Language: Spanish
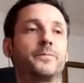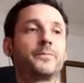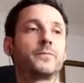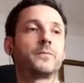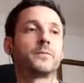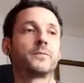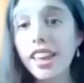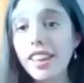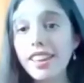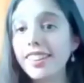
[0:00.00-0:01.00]
Yo creo
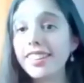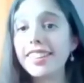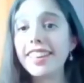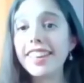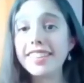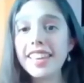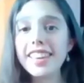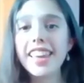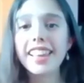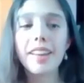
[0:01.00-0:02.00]
que que sí,
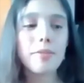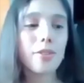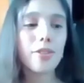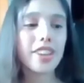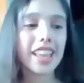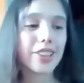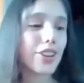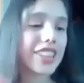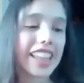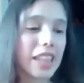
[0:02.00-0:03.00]
ya estamos, ya
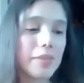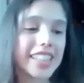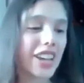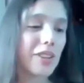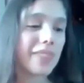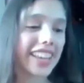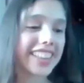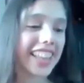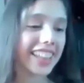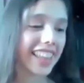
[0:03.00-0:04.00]
todos están demasiado
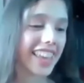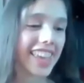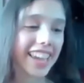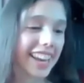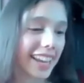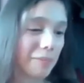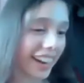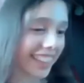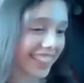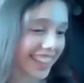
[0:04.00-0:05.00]
expectantes y ya quieren que
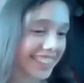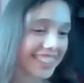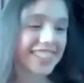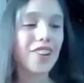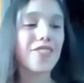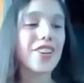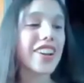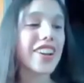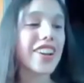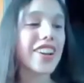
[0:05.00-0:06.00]
partas. Ah, lo veo
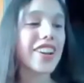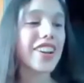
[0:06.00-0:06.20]
aquí en los